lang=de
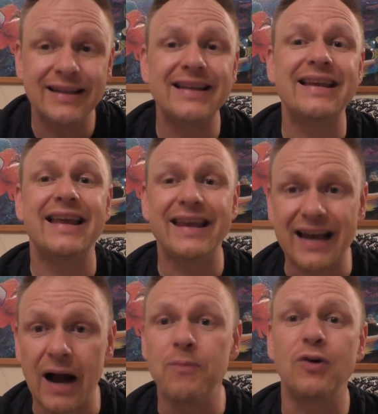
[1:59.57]
denn
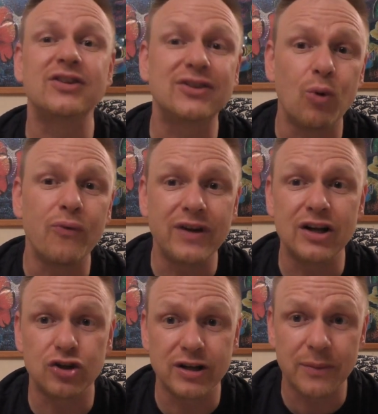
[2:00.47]
ich habe noch so
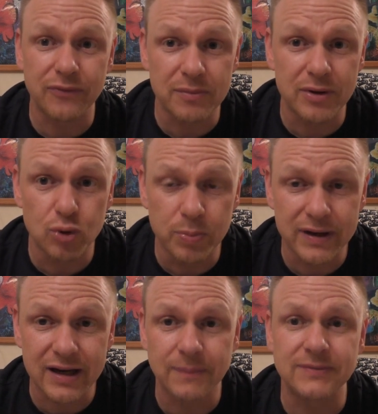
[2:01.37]
viele Johnny Depp-Filme
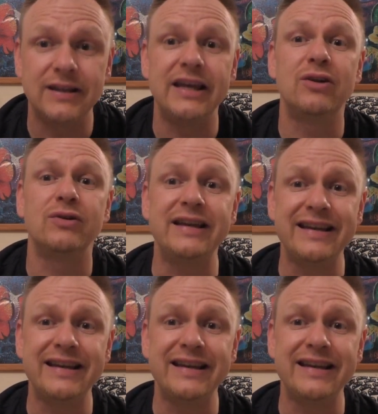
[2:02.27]
übrig gehabt, die ich noch